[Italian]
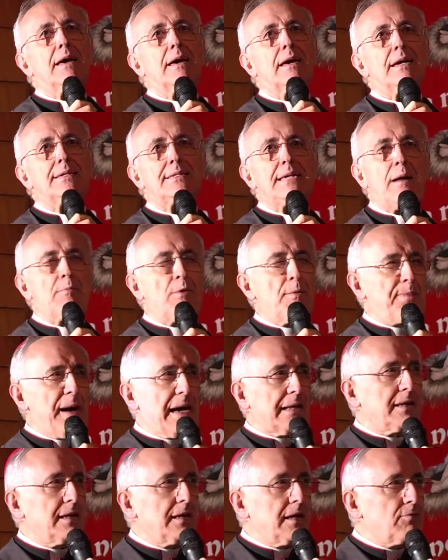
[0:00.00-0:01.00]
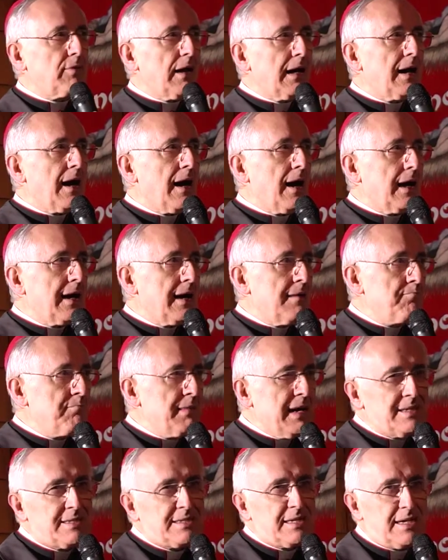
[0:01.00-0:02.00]
che siamo parte di quella
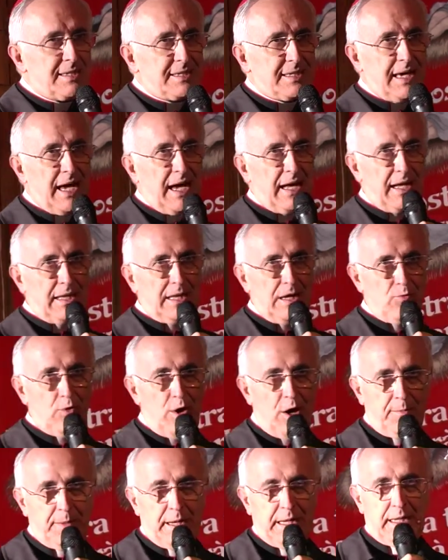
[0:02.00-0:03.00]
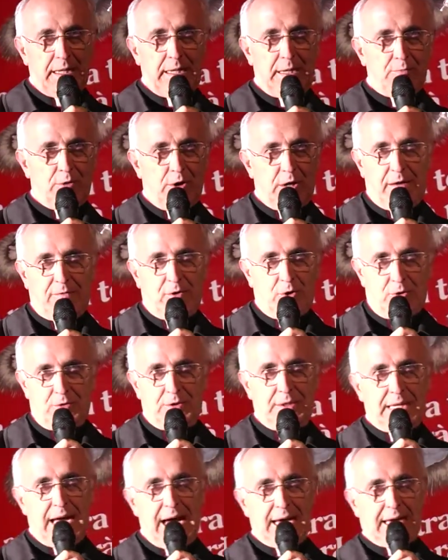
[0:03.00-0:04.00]
immensa schiera di uomini di buona volontà